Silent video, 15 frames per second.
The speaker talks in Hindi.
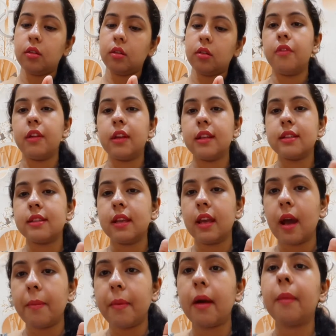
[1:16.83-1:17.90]
फिर इसे
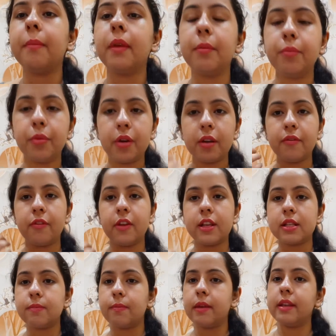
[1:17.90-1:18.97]
आप अपने पूरे
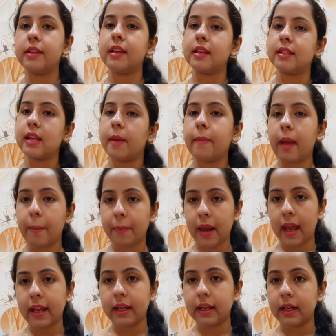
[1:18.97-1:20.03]
फेस में जैसे आप
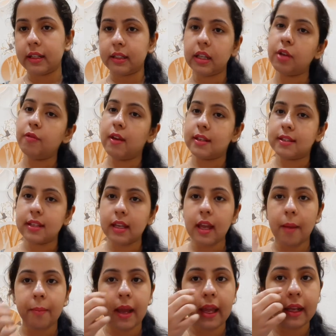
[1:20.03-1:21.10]
अप्लाई करते हैं वैसे
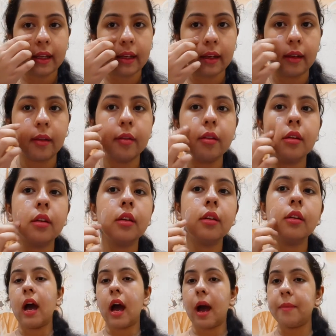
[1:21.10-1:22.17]
अप्लाई करें
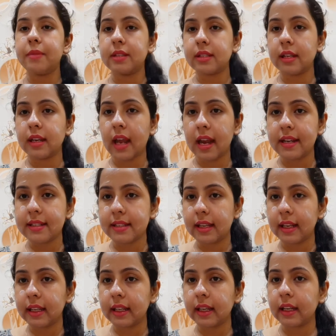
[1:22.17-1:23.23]
आप जैसे नाइट
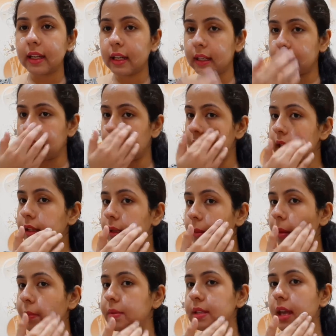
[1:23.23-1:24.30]
स्किन केयर करते हैं तब
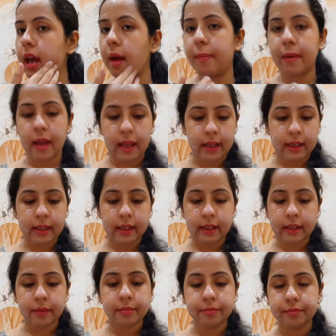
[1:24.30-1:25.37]
आप इसे अप्लाई करें